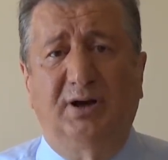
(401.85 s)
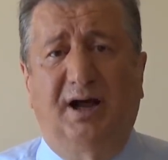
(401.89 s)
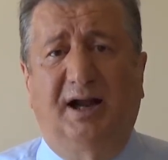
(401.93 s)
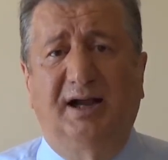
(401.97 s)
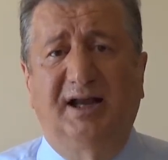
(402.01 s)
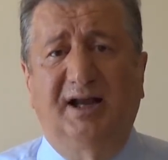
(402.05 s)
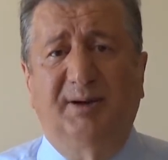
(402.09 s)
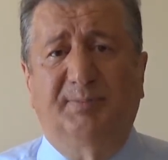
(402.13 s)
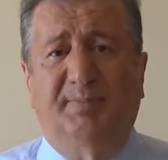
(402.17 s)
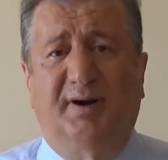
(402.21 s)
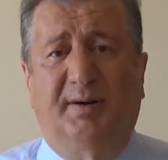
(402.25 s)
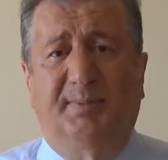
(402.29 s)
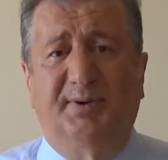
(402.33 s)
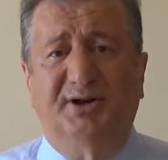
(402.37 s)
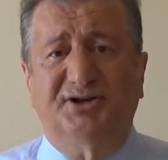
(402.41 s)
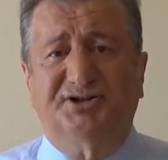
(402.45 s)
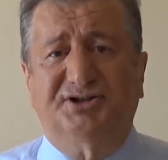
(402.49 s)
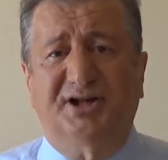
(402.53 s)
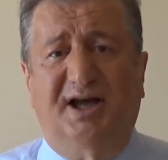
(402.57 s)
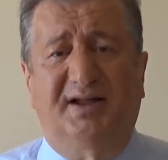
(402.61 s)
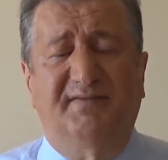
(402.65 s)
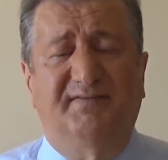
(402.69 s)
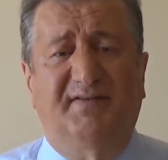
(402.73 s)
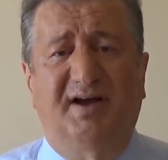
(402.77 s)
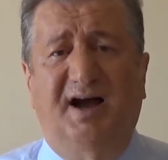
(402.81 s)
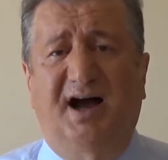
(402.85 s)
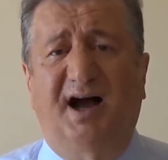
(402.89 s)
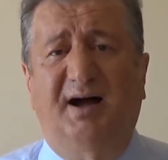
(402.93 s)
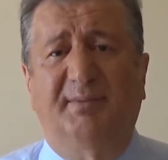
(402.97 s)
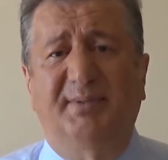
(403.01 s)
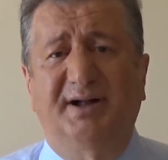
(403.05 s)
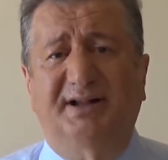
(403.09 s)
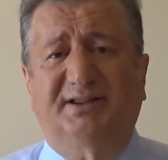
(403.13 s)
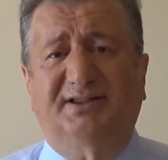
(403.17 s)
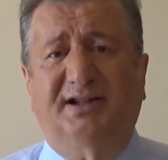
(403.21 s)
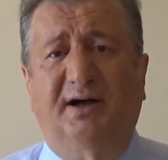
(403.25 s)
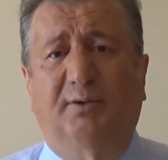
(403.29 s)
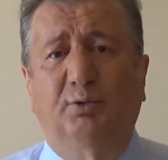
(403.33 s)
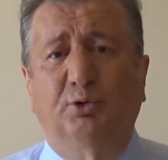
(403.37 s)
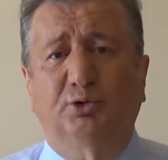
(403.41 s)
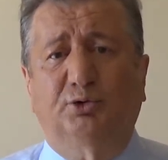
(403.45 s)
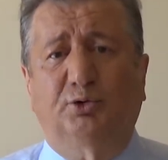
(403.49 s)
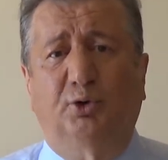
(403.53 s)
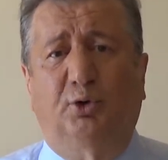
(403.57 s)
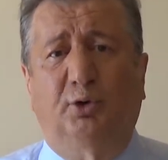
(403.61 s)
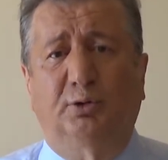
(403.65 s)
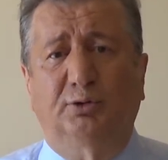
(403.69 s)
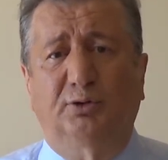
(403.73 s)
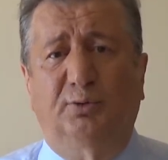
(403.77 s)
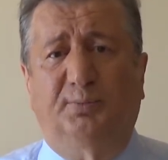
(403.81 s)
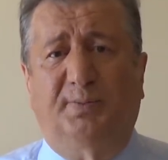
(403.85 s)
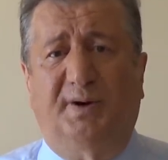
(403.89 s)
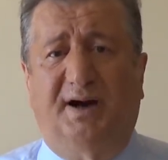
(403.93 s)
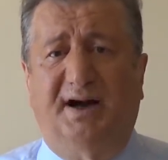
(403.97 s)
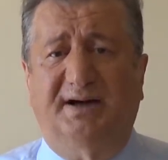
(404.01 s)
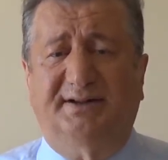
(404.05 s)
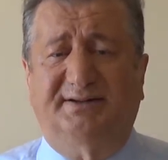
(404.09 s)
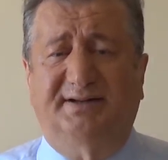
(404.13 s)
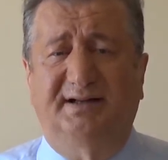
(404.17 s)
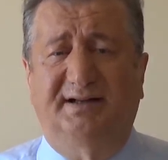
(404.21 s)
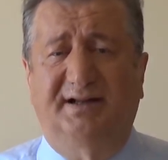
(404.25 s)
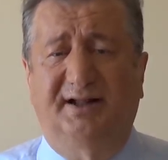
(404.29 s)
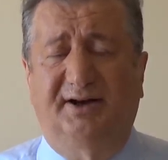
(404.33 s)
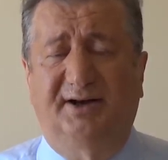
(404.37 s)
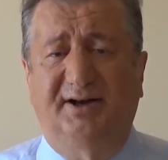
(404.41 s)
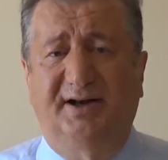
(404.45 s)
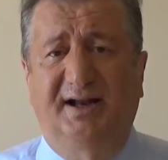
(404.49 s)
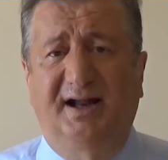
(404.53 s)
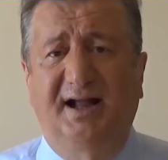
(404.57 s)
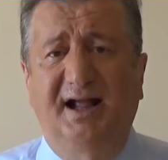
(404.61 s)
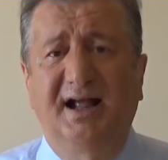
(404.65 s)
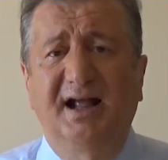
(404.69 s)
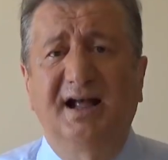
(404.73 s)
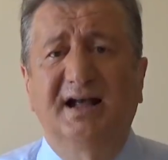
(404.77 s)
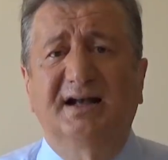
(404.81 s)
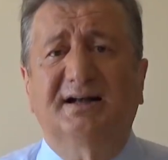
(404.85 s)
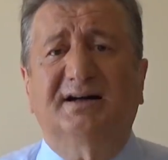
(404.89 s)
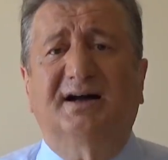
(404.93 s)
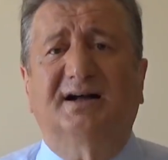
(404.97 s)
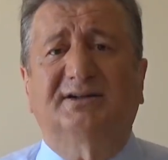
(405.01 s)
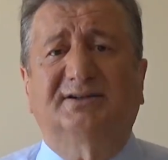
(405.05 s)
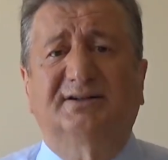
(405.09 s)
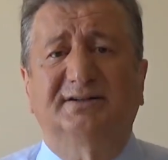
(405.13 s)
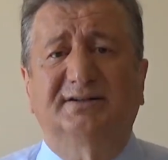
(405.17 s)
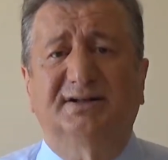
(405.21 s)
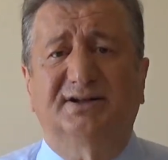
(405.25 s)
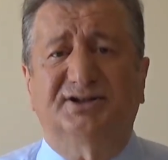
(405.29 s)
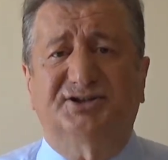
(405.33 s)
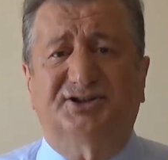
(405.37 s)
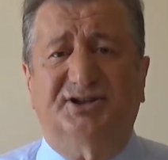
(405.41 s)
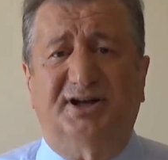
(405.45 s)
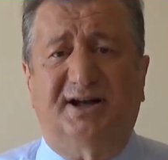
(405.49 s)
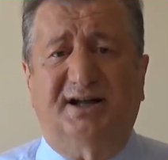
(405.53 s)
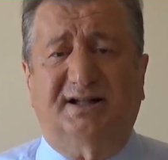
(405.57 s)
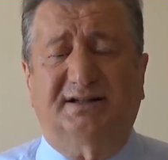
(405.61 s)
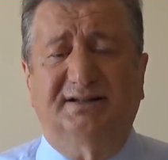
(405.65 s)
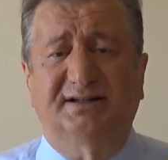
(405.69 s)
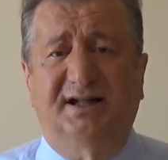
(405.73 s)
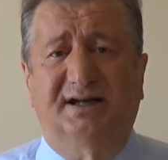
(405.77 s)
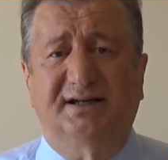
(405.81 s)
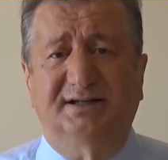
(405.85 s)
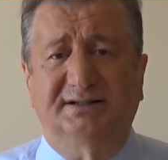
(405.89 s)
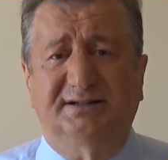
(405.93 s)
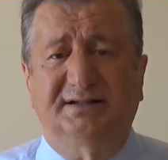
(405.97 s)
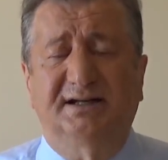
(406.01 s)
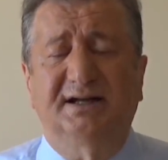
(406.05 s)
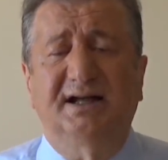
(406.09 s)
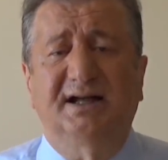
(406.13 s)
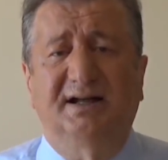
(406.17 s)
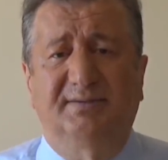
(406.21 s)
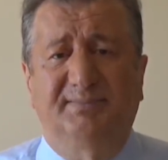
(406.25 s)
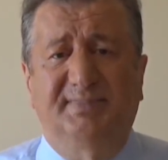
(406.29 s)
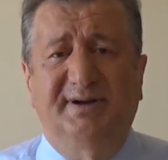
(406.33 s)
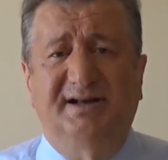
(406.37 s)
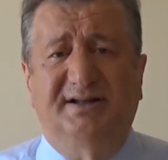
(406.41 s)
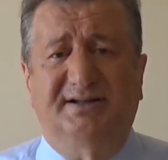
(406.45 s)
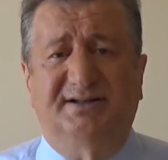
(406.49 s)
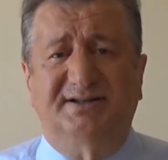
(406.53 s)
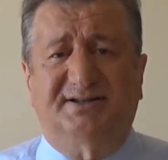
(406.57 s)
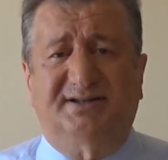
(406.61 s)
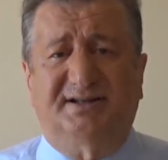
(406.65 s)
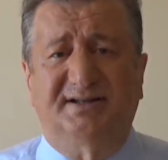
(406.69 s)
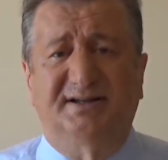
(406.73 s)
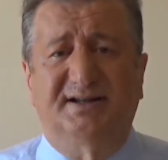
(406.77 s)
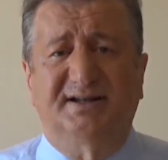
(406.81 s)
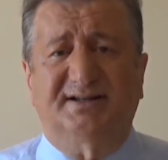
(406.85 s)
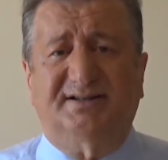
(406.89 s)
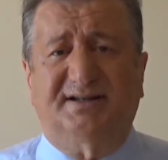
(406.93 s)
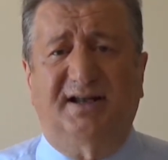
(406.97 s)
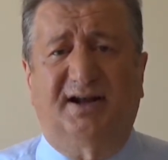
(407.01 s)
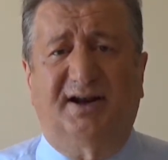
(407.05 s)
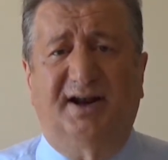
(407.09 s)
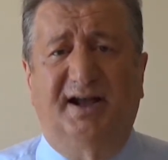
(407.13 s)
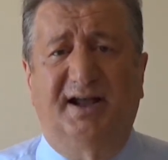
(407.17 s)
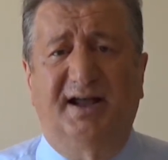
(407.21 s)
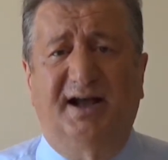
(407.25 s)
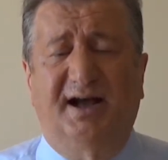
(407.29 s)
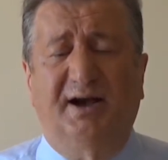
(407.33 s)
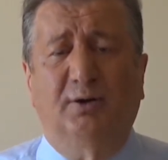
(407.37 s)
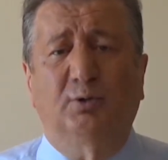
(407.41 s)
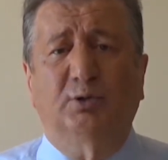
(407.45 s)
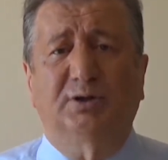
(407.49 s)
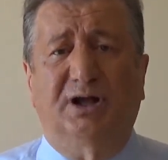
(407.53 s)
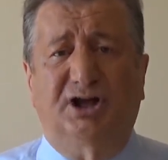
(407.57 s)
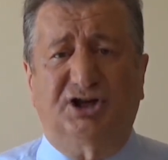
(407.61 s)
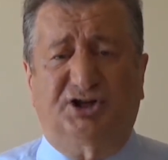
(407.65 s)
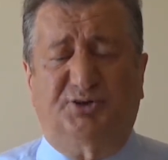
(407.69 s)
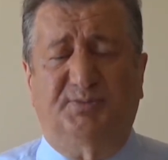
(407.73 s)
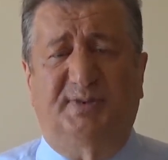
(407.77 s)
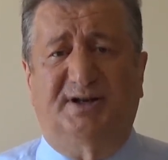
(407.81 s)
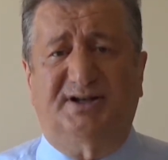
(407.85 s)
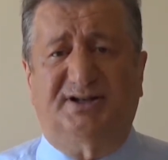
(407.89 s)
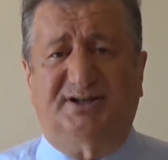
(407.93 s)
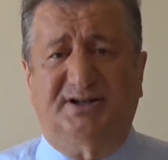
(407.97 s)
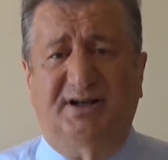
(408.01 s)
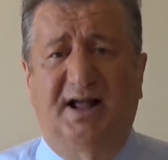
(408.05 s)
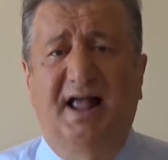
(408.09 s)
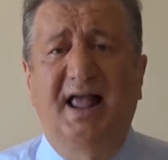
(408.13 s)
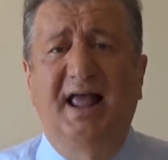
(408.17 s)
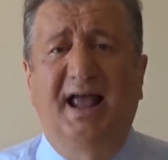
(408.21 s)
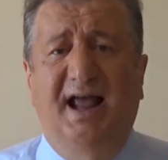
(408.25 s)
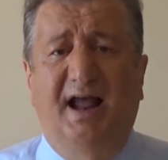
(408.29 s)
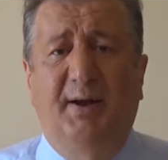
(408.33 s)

Ali Babacan ve Ahmet Davutoğlu partilerine katılacakları bilgisinin saraya ulaşması.